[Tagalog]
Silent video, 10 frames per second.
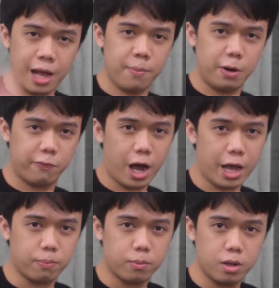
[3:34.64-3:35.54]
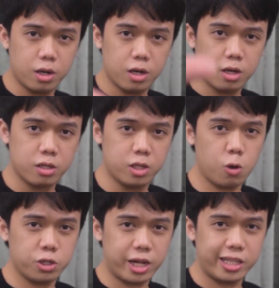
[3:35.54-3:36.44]
Number 5.
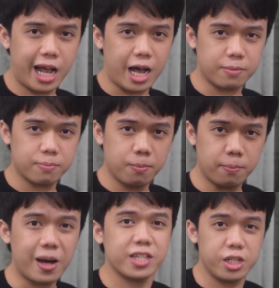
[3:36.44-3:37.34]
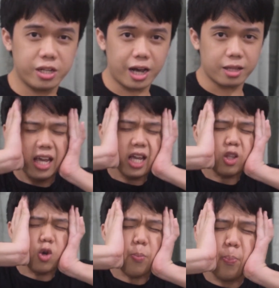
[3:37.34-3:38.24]
Thou shall not pasikat.
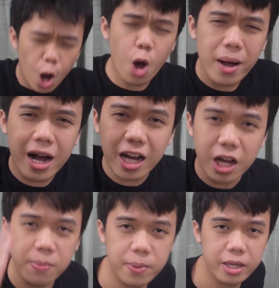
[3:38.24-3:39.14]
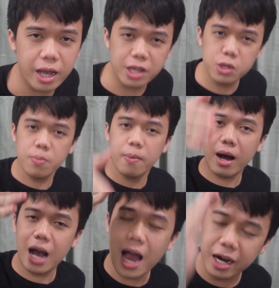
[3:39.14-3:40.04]
Ito po mga kaibigan, yung
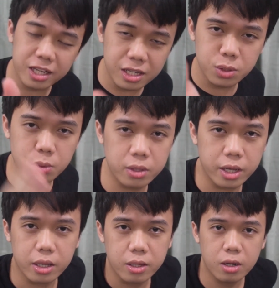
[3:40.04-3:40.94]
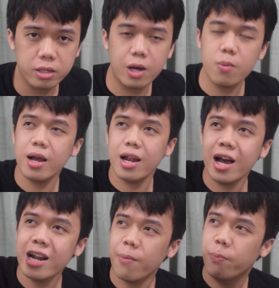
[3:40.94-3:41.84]
mga Archie student no, na
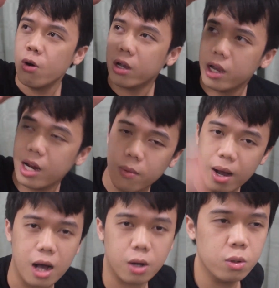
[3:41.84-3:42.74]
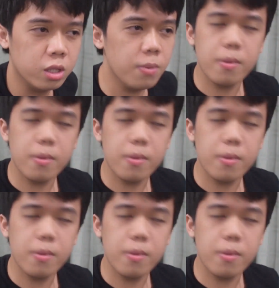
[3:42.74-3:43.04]
wala na pong ginawa kundi